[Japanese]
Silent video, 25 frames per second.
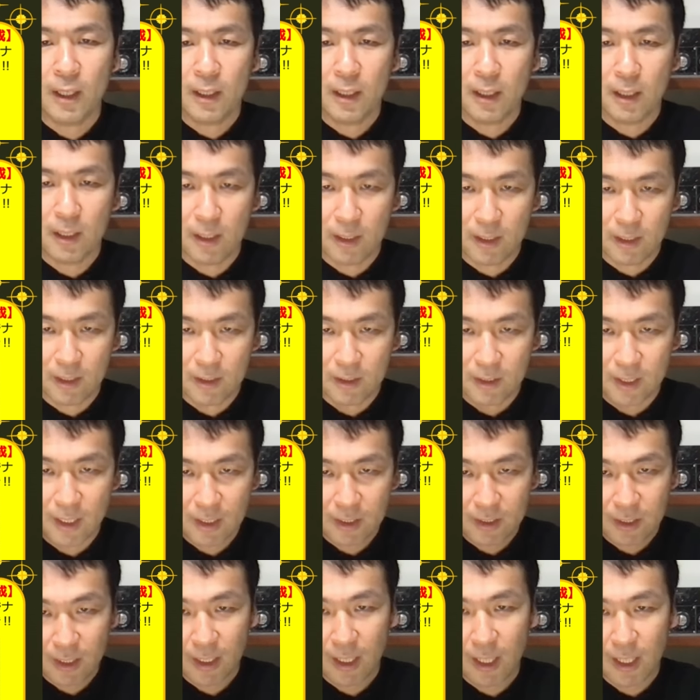えー、
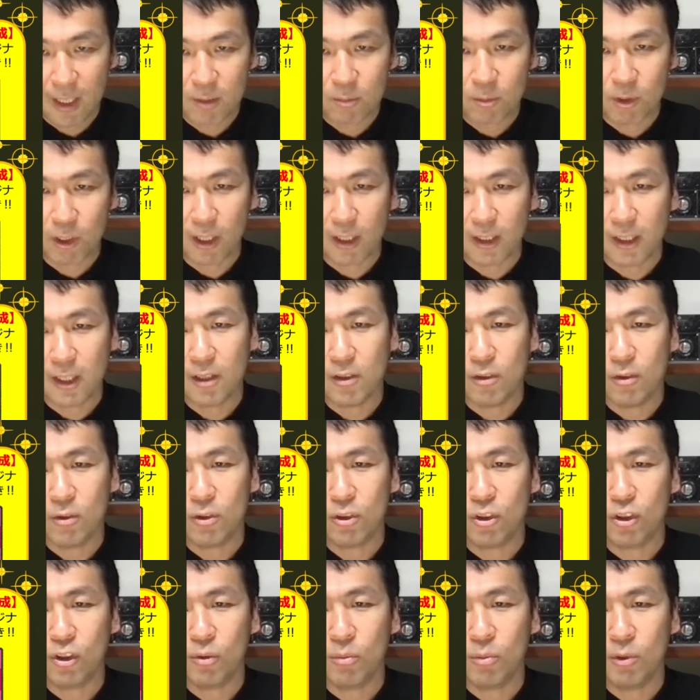全世界に向けて
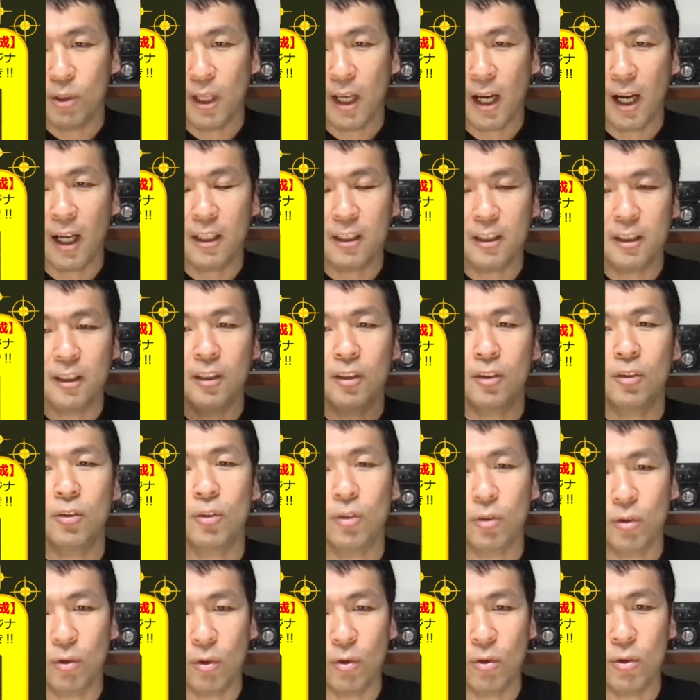YouTube で発信す
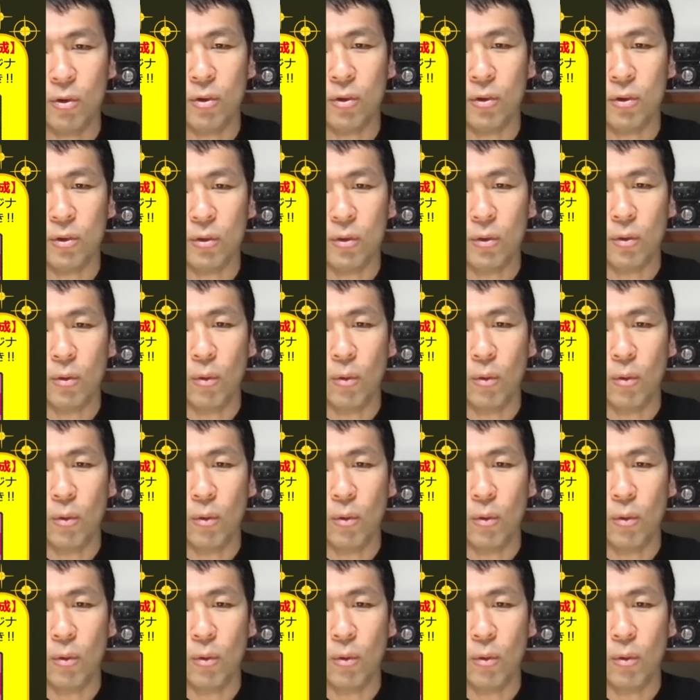るという